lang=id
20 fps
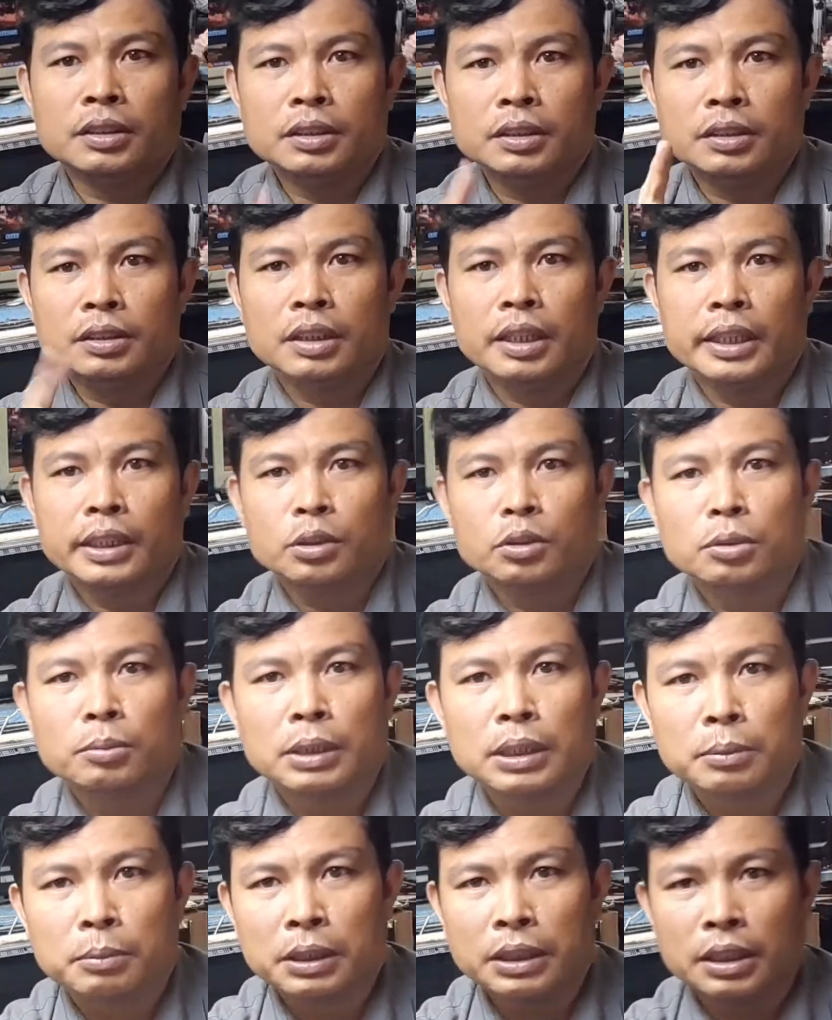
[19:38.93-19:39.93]
Ya itu
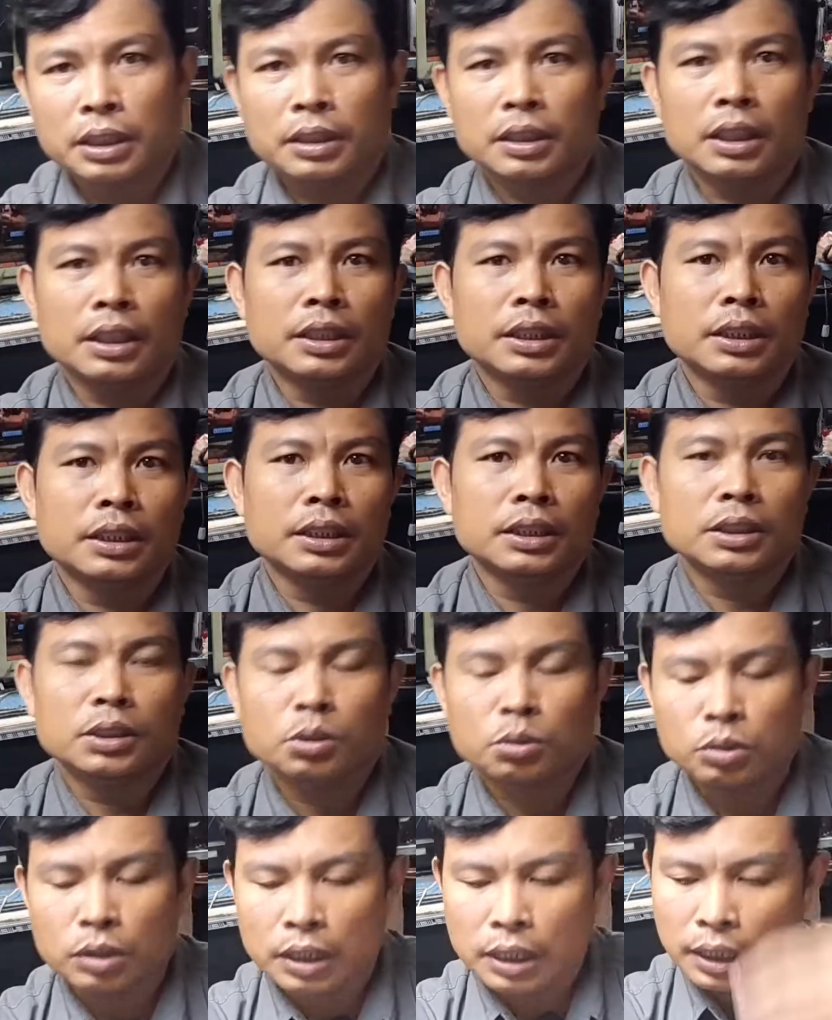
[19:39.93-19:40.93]
teman-teman ya tadi
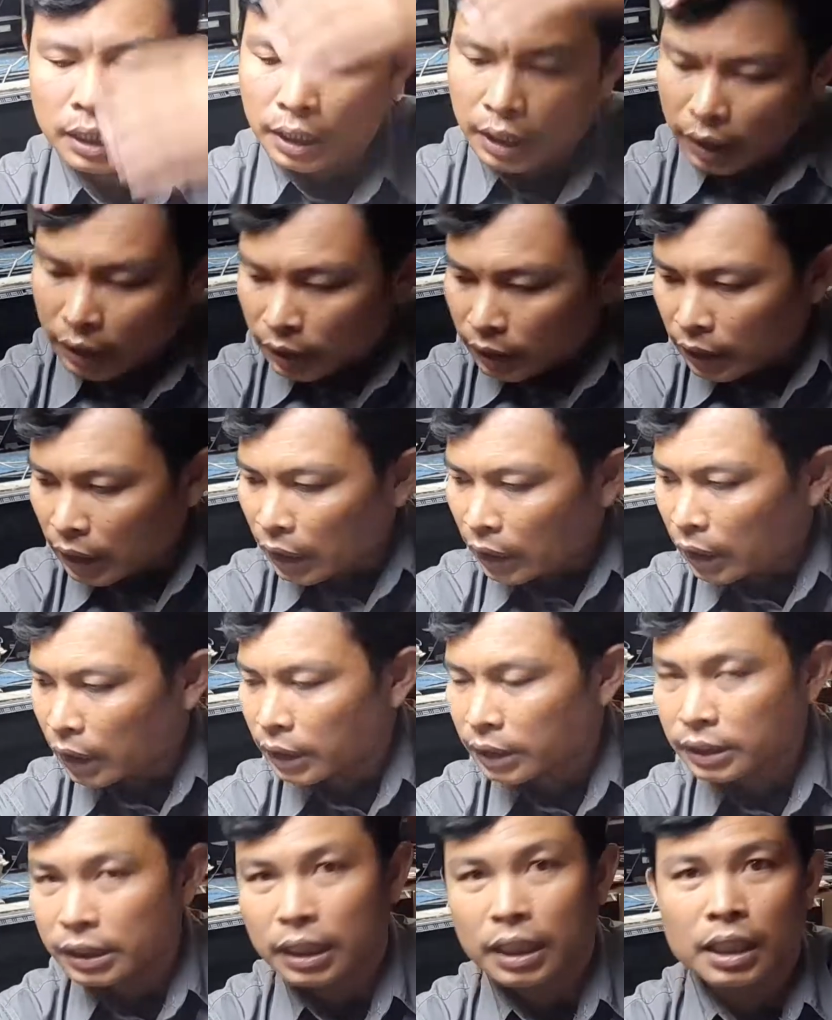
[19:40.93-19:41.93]
sudah
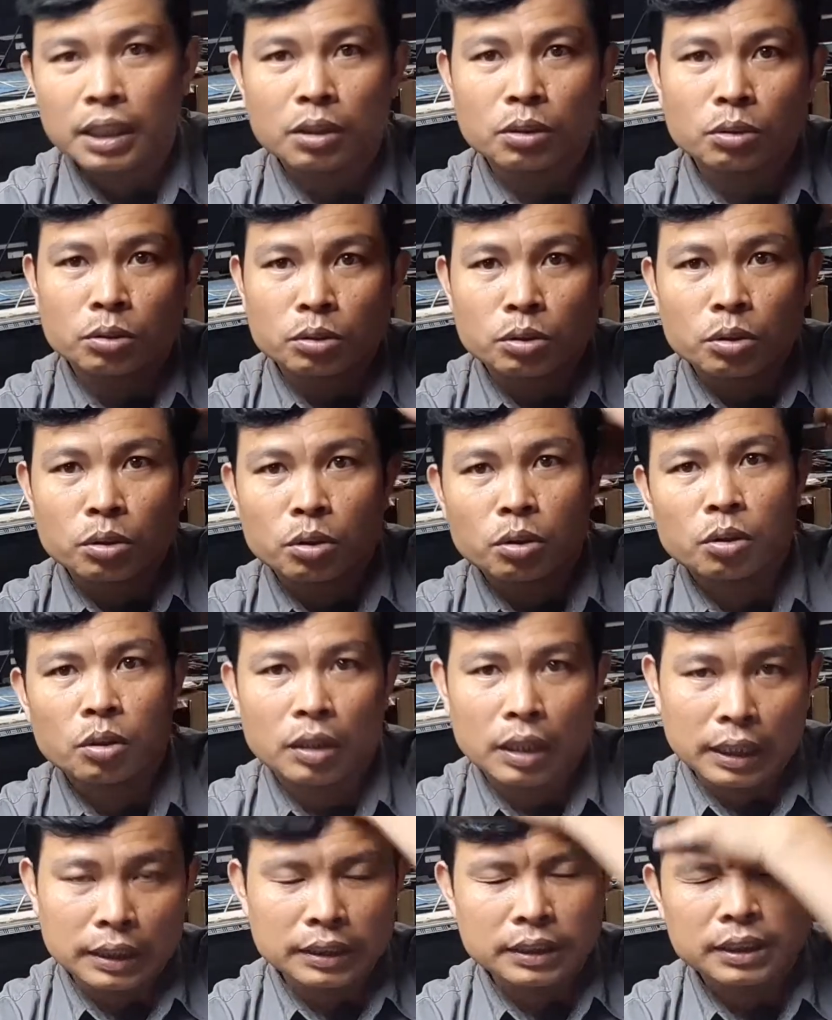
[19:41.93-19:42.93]
dianalisa untuk
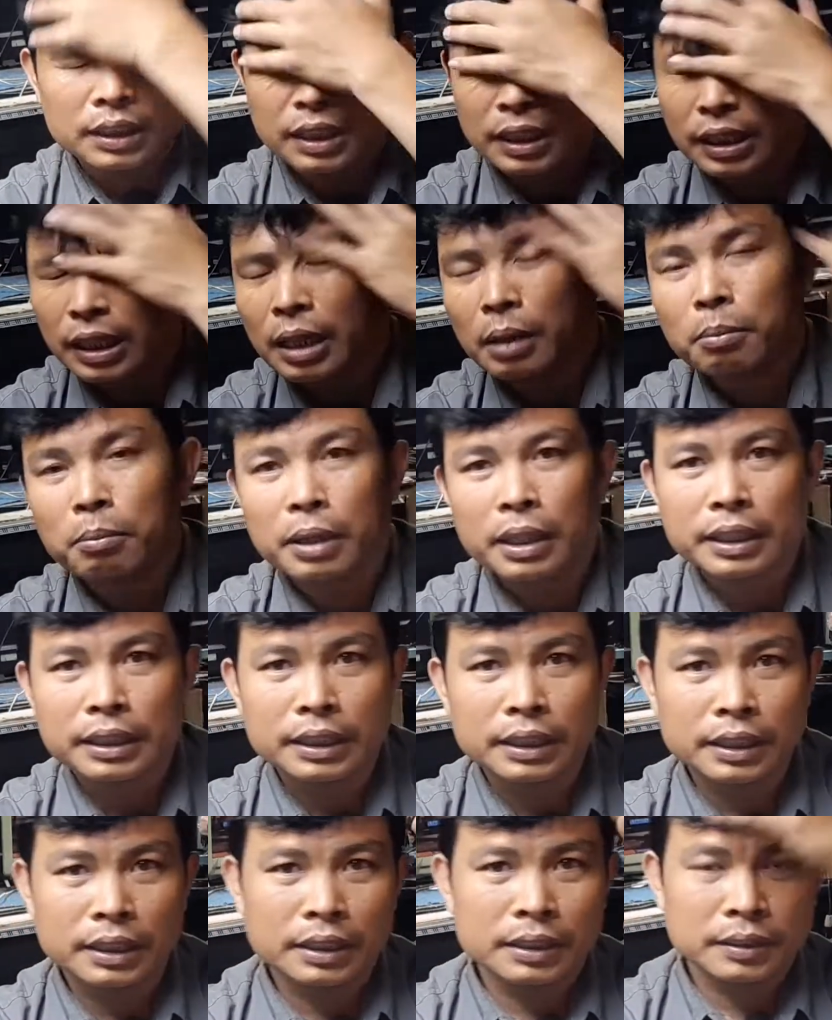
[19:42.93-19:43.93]
hasil
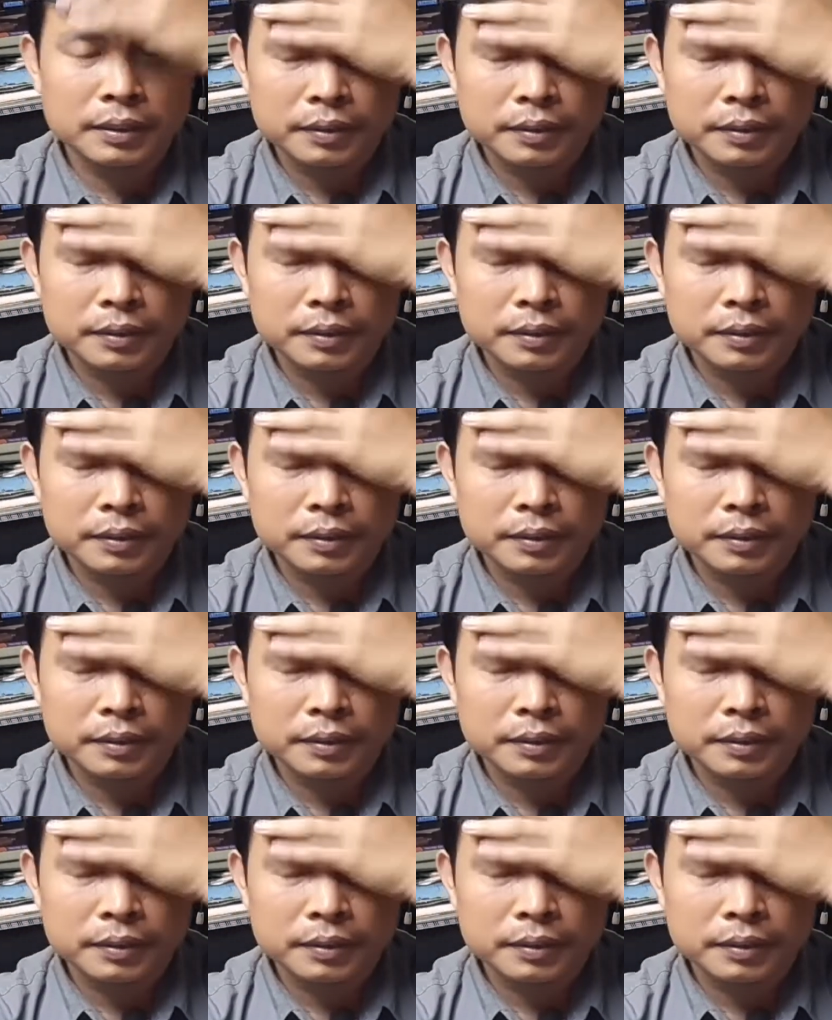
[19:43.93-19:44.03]
gambarnya.